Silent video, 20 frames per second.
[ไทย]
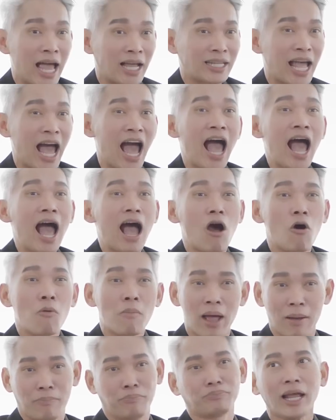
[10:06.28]
แต่ถ้าเอา
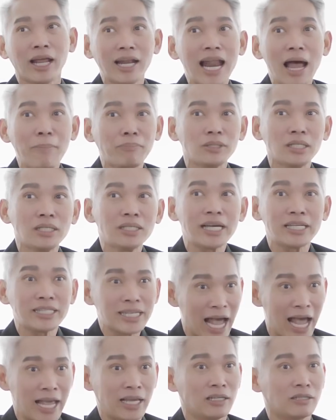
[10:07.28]
แบบเคล็ดลับที่
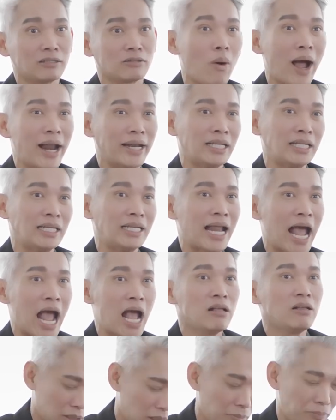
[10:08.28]
ใช้วันนี้นะ
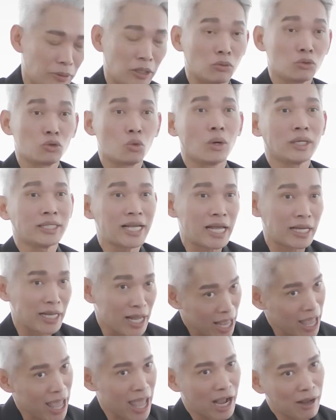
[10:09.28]
คือผิวตัวใช้
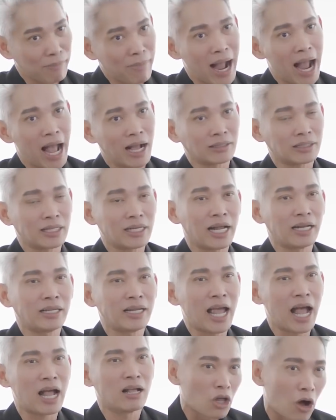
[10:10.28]
เนี่ยแห้งมากฉะนั้น
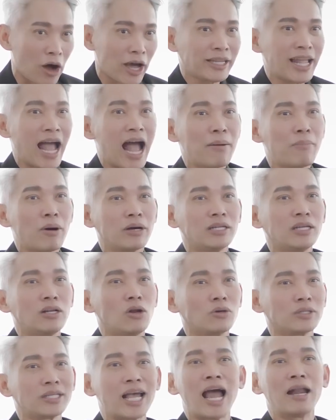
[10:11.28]
เนี่ยต่อให้ทาบอดี้
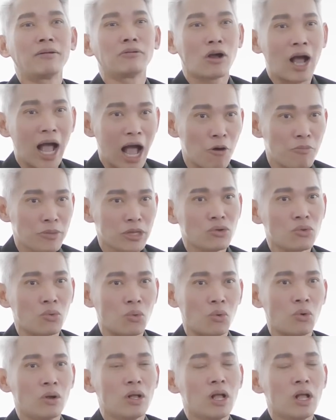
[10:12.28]
โลชั่นก็เอาไม่อยู่